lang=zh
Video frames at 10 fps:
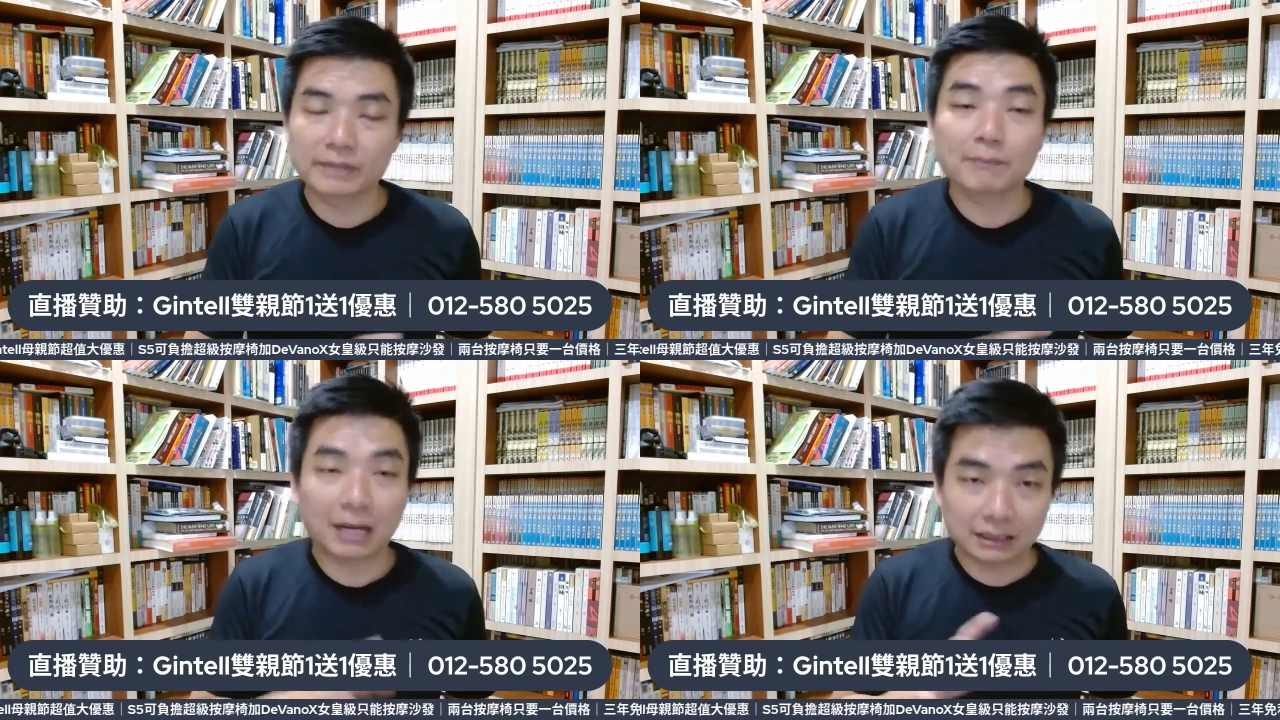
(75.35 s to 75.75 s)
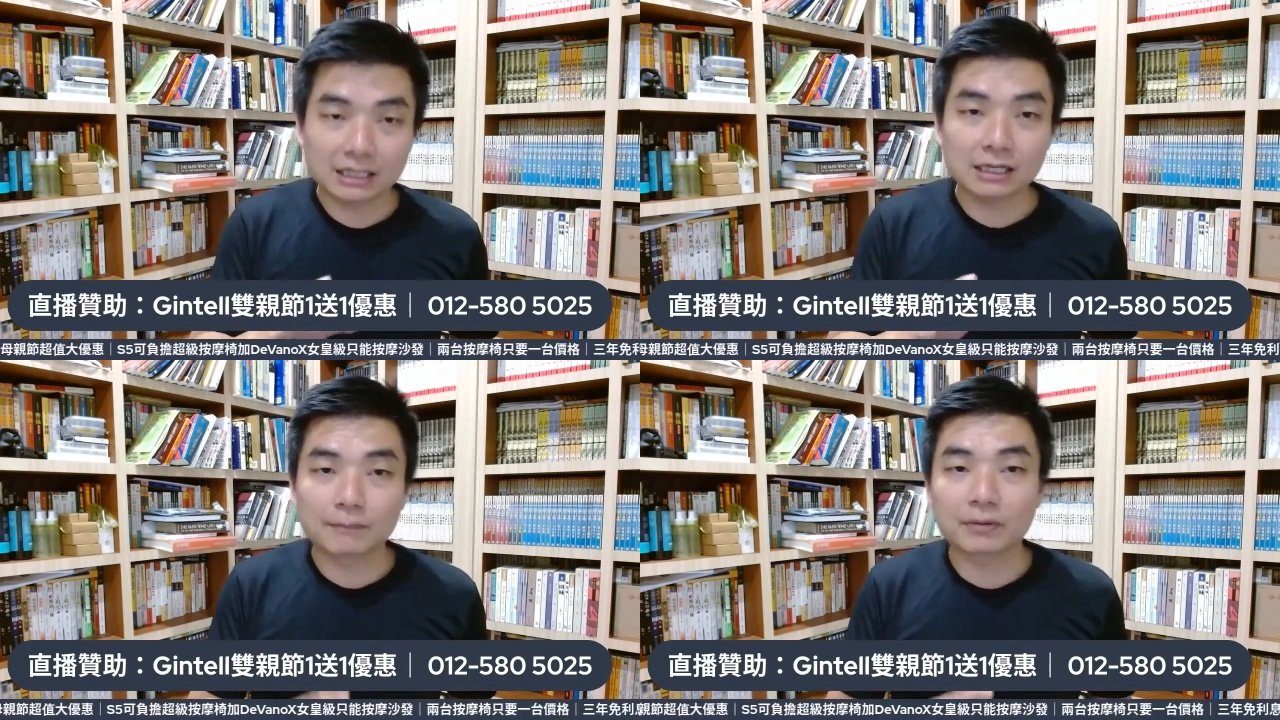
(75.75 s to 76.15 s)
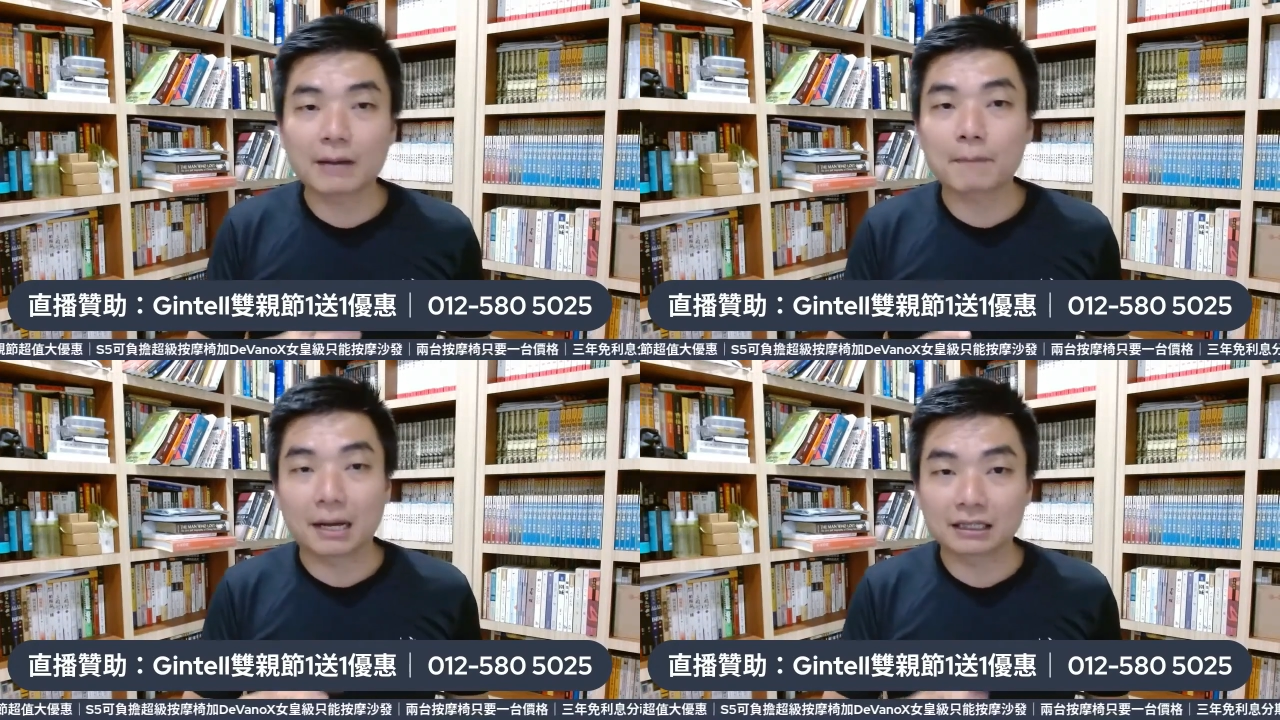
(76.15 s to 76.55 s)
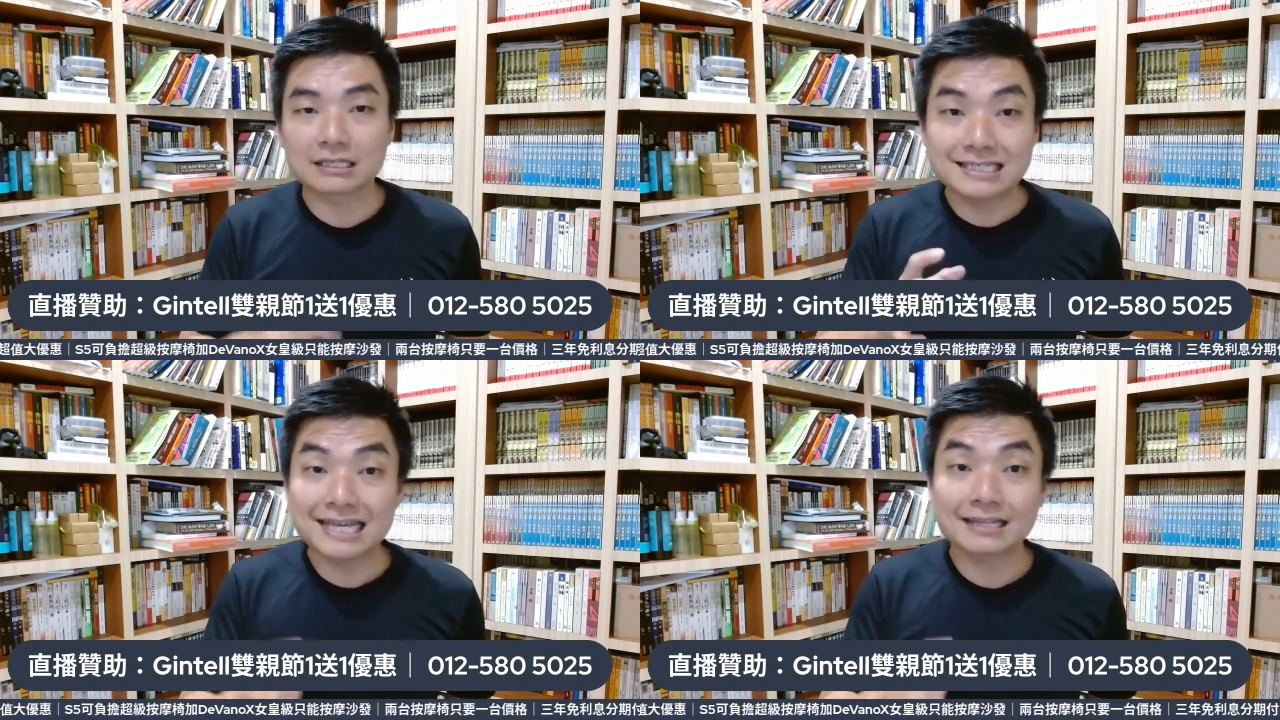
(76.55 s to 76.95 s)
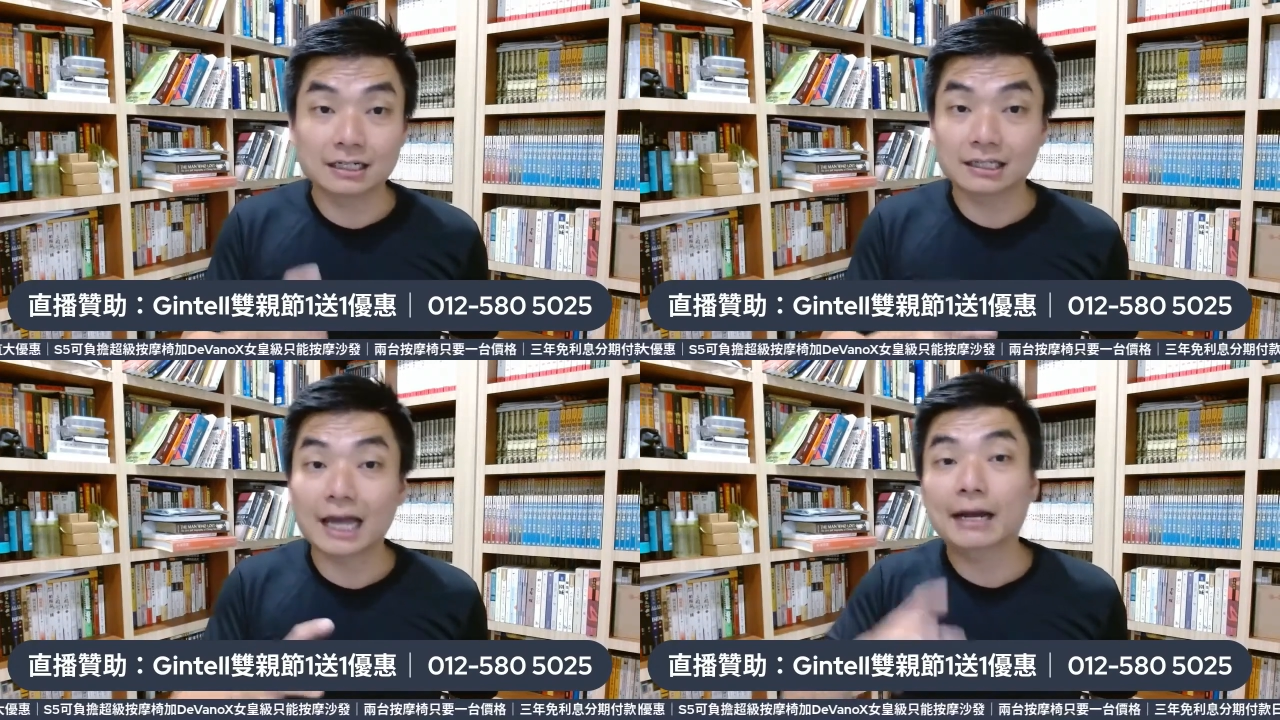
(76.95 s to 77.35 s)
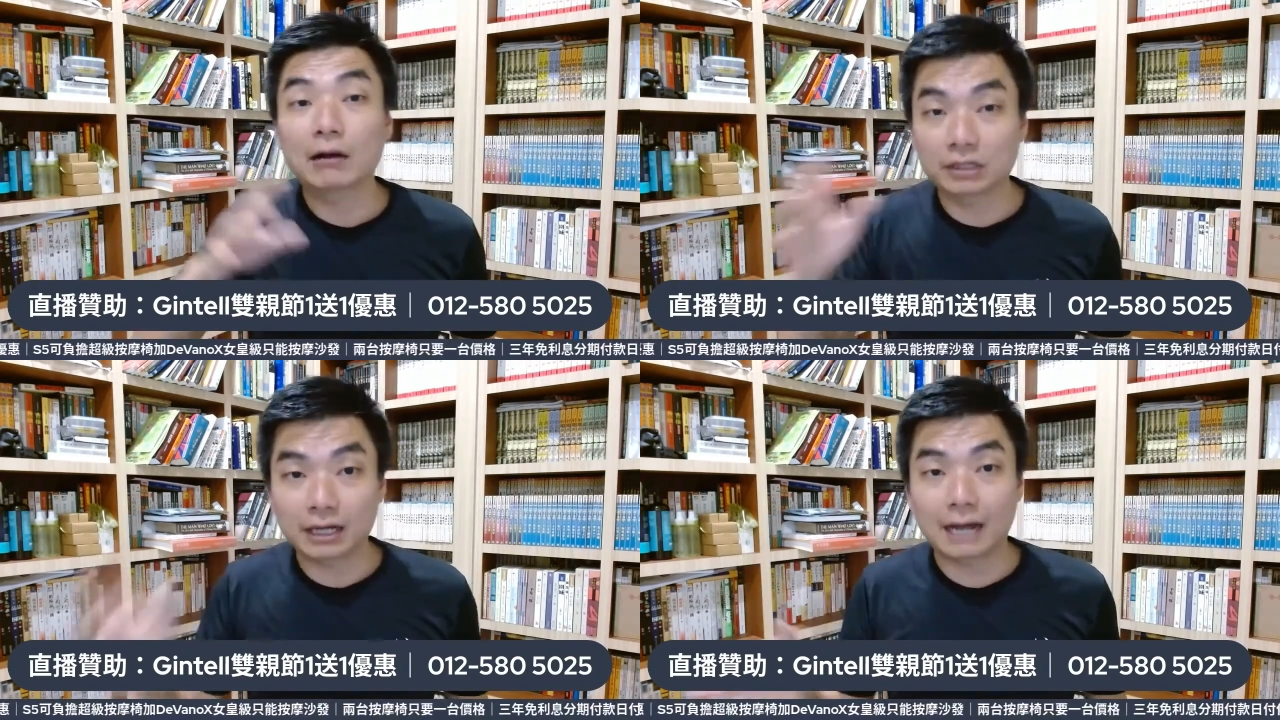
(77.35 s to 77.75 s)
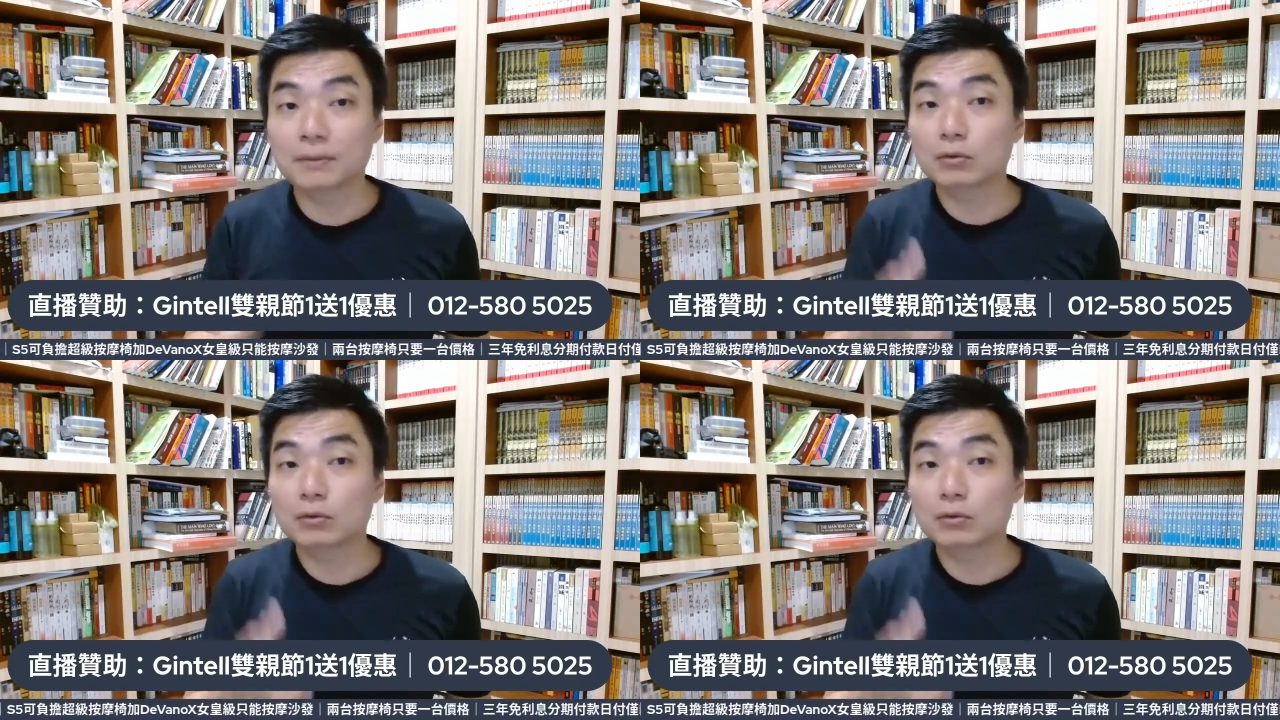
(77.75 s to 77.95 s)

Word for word: 你绑定也不要绑定限额太高的卡，